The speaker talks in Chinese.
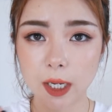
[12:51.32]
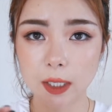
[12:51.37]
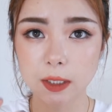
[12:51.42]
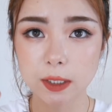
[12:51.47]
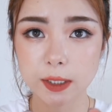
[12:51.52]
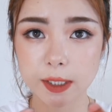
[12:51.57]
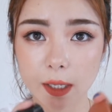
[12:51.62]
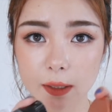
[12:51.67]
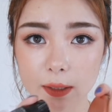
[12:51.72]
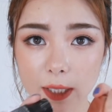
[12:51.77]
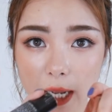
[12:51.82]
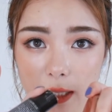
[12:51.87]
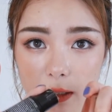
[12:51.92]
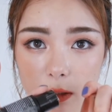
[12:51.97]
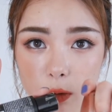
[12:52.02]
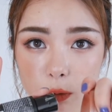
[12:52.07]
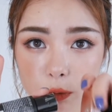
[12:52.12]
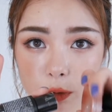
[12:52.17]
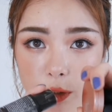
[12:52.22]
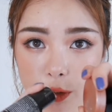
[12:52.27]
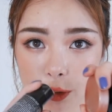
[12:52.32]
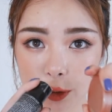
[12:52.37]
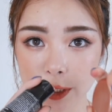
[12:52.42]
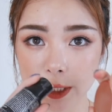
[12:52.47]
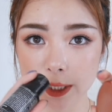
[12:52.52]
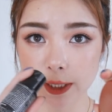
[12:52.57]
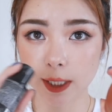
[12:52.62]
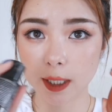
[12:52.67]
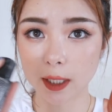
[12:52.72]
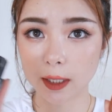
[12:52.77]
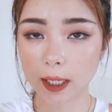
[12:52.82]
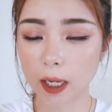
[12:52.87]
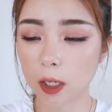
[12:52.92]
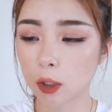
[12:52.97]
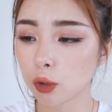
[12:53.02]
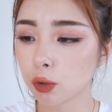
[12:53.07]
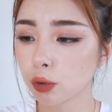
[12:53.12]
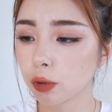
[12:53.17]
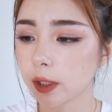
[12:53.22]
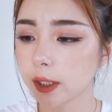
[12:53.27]
开始讲大的东西之前，先跟大家
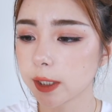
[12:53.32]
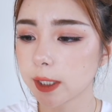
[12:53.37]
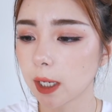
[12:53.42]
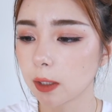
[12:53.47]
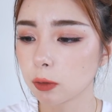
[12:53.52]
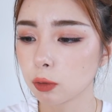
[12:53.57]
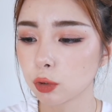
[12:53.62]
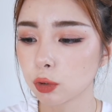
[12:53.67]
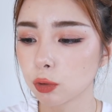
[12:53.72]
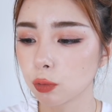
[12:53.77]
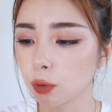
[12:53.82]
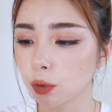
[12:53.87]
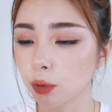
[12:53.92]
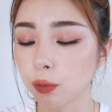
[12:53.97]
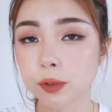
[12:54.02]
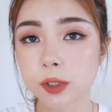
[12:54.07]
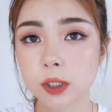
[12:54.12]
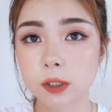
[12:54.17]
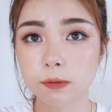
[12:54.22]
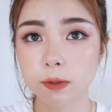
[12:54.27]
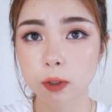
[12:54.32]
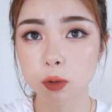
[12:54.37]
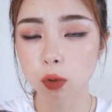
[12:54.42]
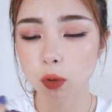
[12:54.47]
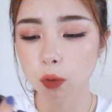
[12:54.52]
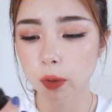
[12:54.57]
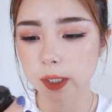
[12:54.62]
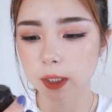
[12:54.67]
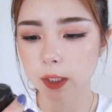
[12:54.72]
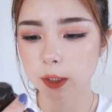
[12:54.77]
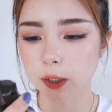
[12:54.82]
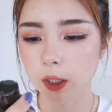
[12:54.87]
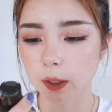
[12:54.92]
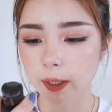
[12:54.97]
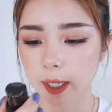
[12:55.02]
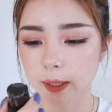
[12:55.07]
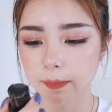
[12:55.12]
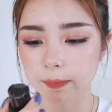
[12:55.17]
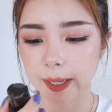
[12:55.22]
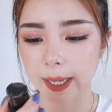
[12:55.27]
说一下，就是我用积分兑换的小
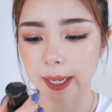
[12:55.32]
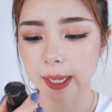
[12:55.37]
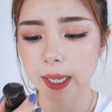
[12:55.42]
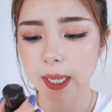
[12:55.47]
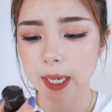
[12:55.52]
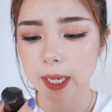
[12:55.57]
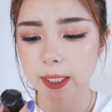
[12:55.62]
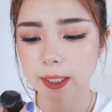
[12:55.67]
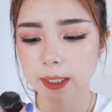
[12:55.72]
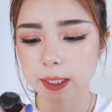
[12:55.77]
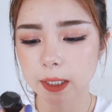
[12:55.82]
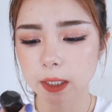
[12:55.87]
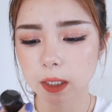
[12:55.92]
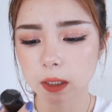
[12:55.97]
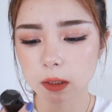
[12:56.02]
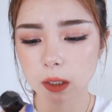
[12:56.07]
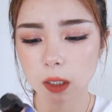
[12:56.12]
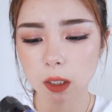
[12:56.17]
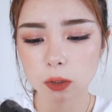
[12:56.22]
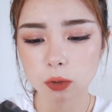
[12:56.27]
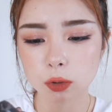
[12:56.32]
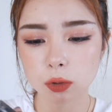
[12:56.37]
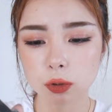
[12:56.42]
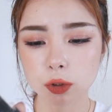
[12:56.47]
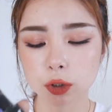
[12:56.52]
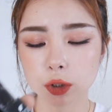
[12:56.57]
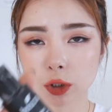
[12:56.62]
样吧。一个呢就